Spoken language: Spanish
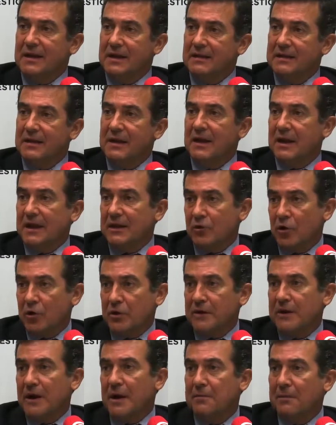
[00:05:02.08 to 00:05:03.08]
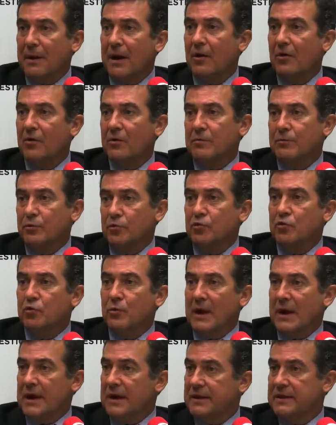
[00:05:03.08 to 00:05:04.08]
cliente en orden al pago
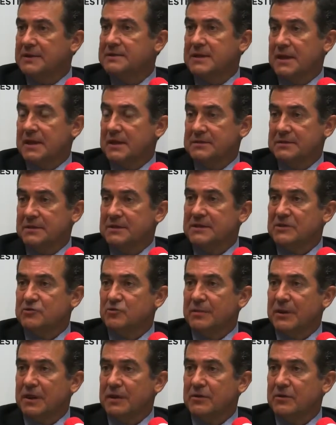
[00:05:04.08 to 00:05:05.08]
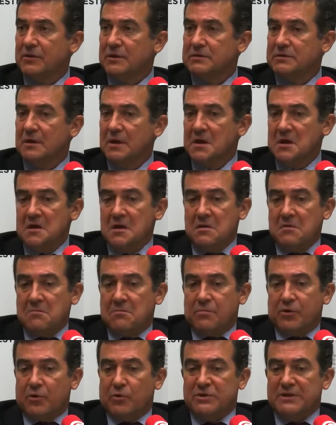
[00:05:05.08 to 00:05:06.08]
puntual de estas, de estas operaciones.
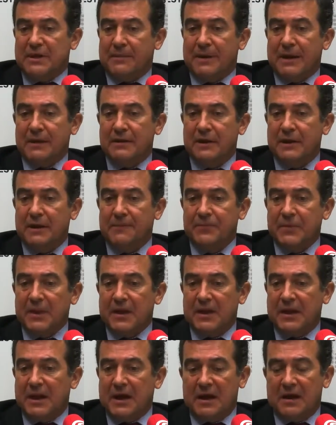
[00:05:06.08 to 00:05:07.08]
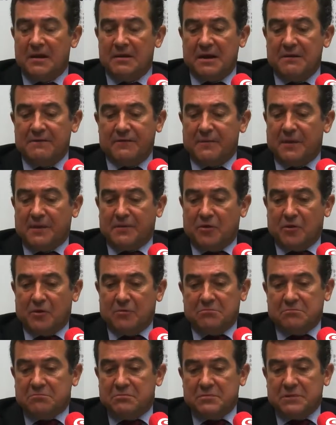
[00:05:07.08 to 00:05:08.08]
Por nuestra parte, la,
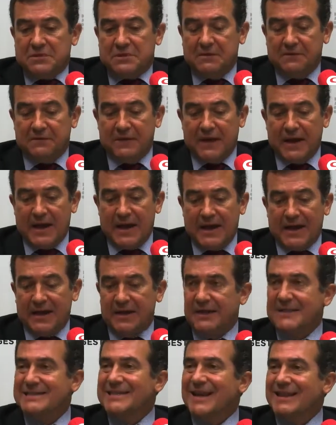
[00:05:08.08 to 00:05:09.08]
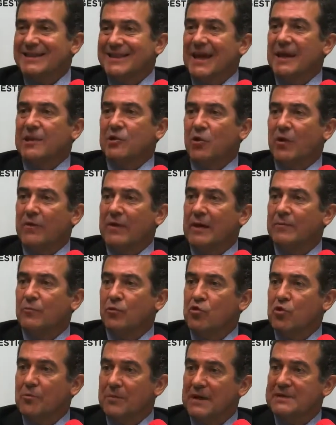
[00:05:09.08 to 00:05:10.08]
información significa resaltar todavía
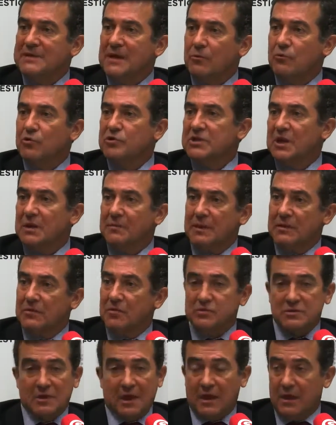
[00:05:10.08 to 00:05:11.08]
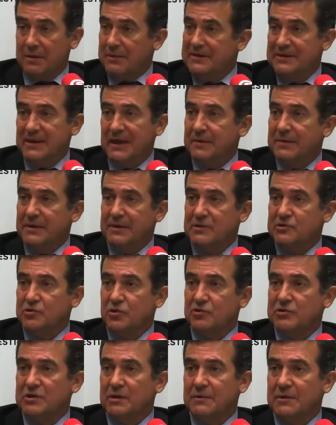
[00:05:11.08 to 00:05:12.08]
mucho más algunos elementos que básicamente
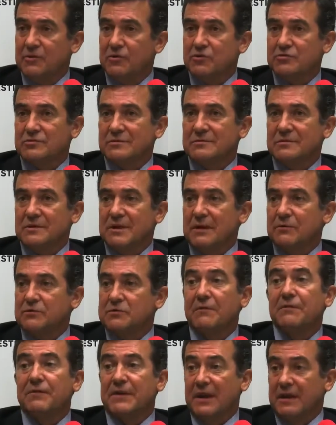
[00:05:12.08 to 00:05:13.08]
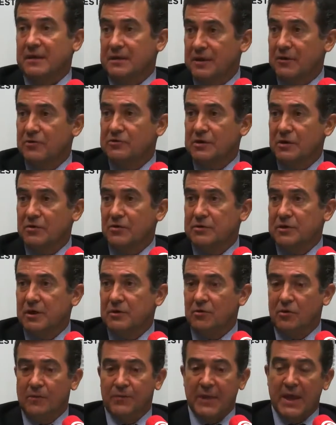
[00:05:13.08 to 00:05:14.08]
son los elementos, digamos, financieros del
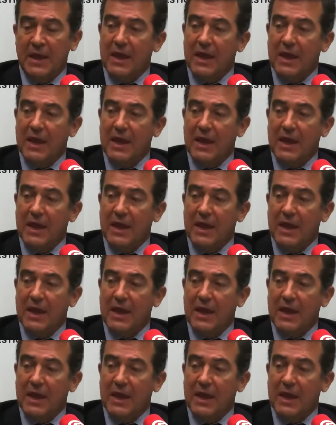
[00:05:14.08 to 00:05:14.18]
contrato.